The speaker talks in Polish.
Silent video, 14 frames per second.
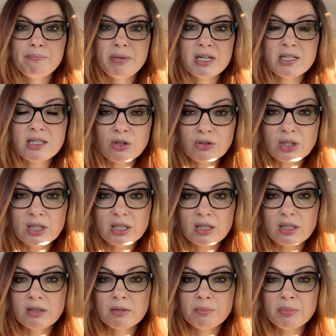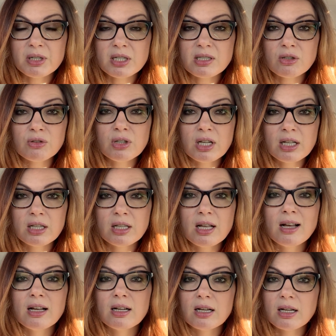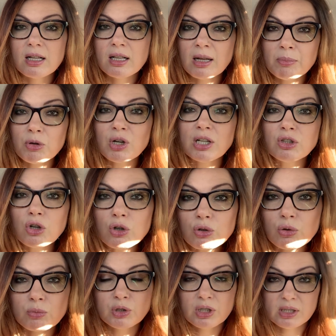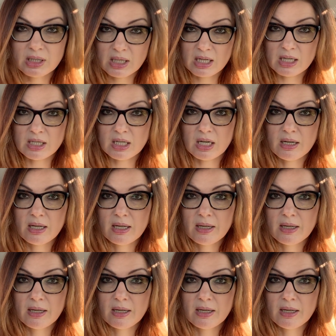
personel, e, personel laboratorium się zaraża,